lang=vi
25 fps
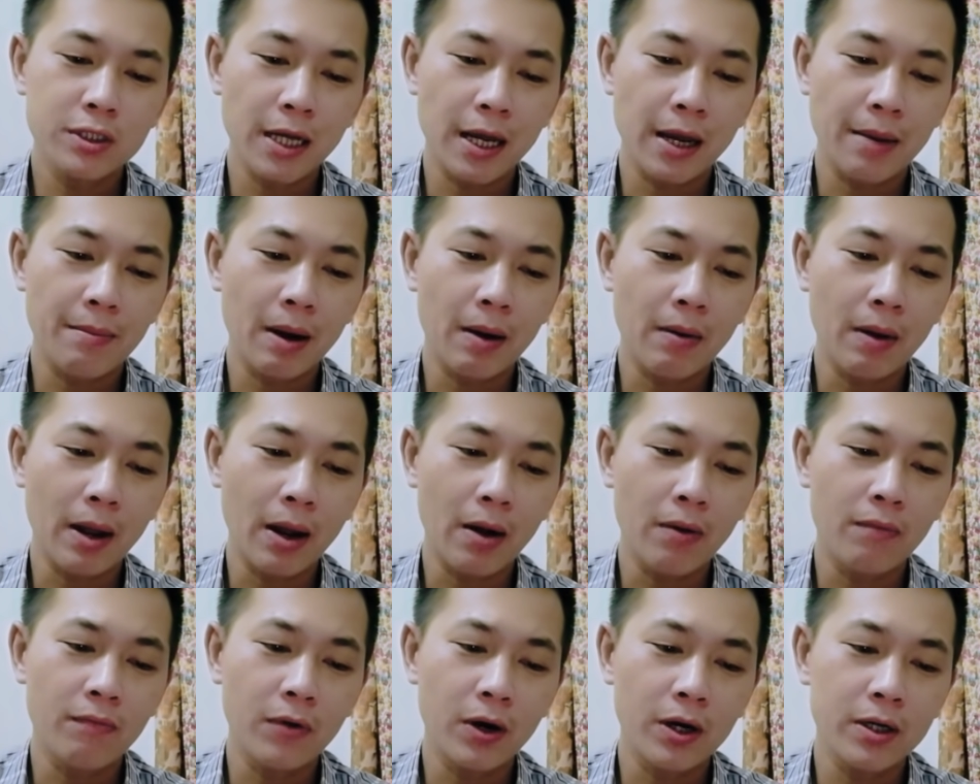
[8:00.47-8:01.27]
sẽ báo
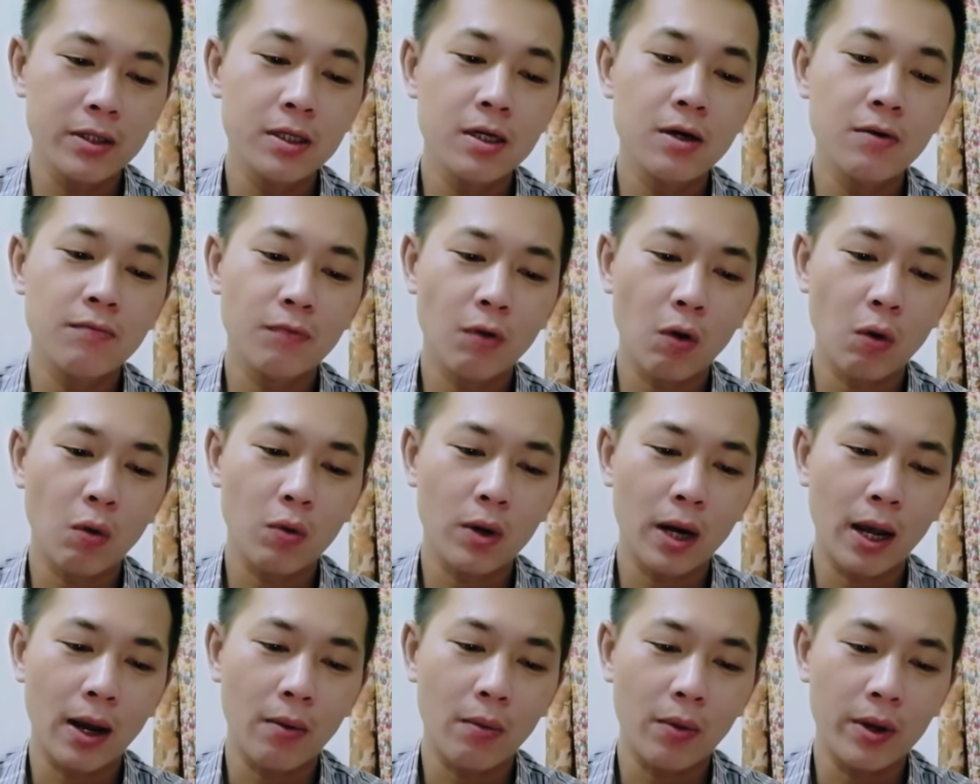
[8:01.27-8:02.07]
cáo với Thường
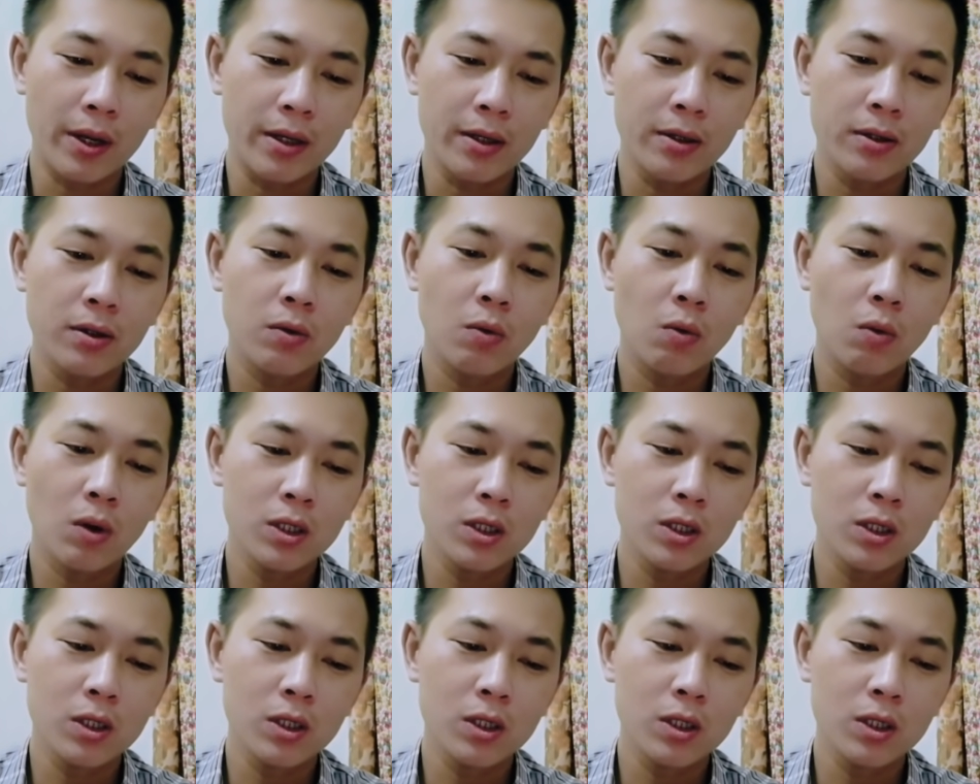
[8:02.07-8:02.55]
vụ Đảng ủy